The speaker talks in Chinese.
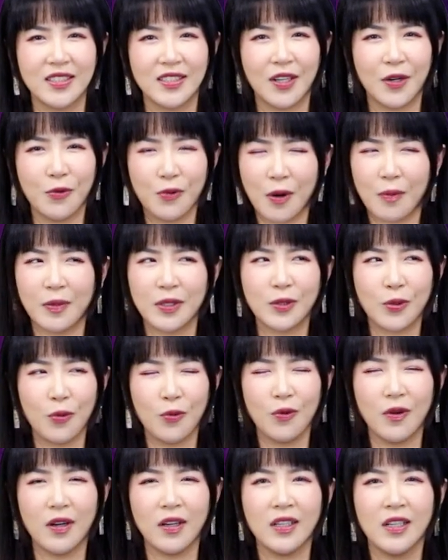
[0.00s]
哦，我们
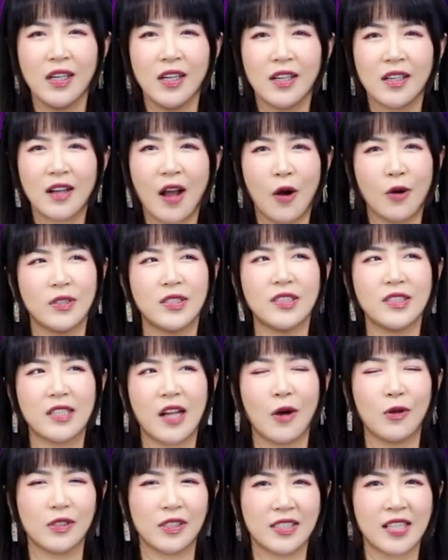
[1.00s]
通过考试
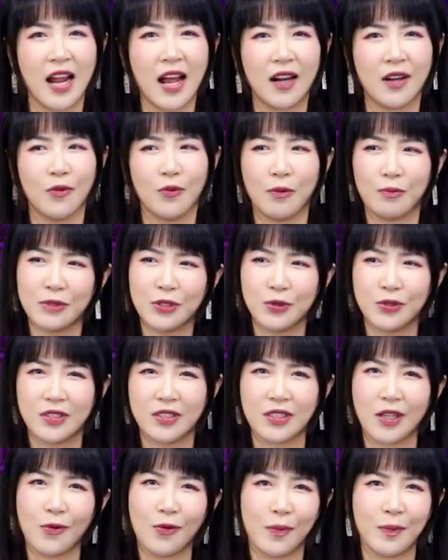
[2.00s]
考得差了，我们就
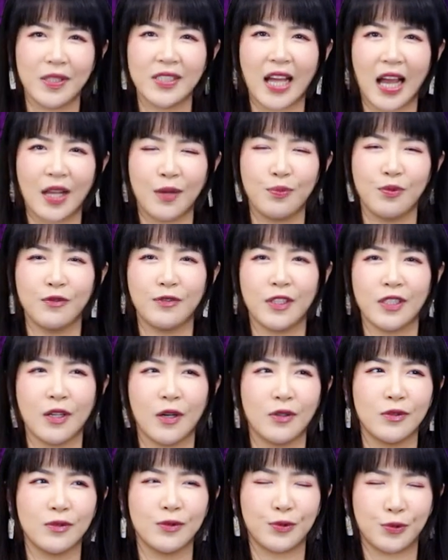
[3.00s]
知道我们哪一部分
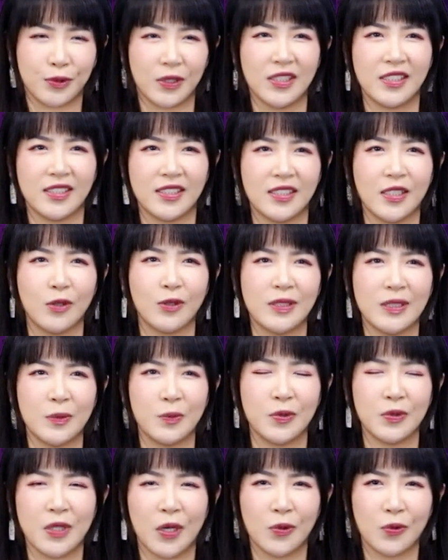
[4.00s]
要学习、要
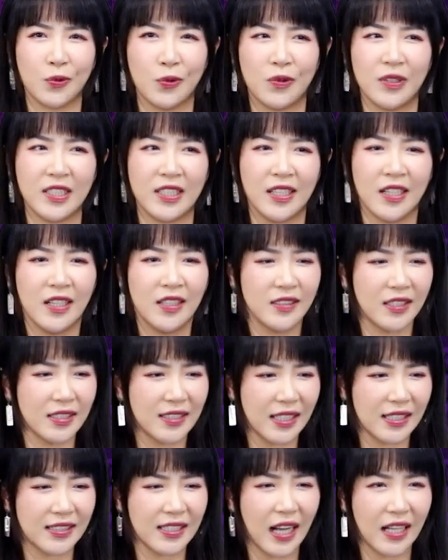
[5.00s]
进步、要努力。那
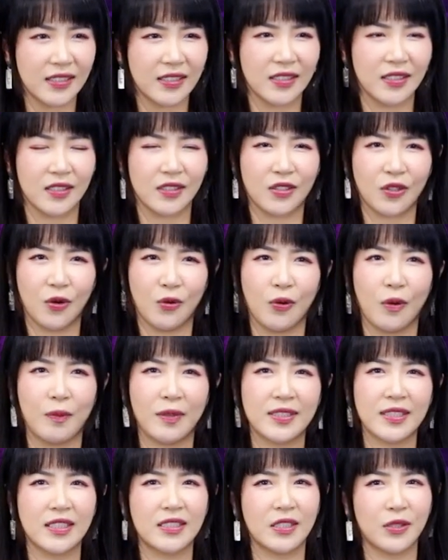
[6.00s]
在下一次的时候，我
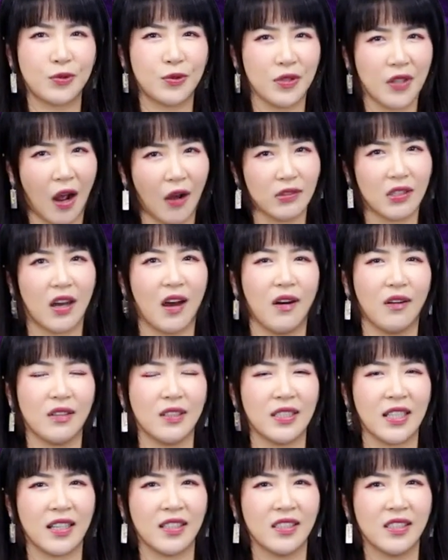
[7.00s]
们再争取考得好
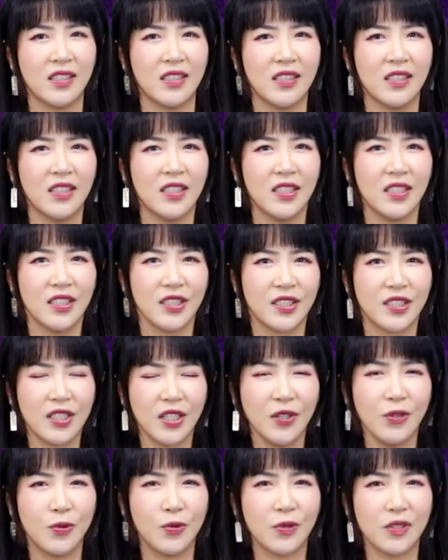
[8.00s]
一点。
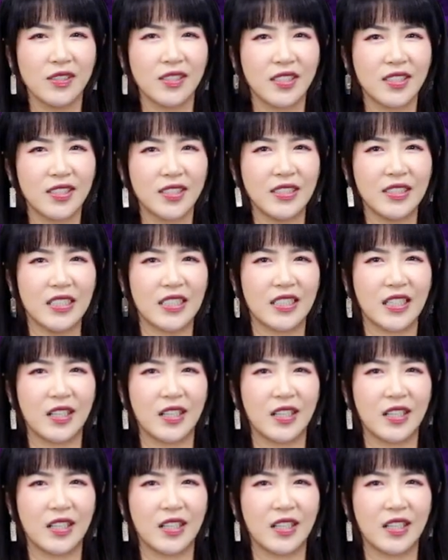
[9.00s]
生活在世界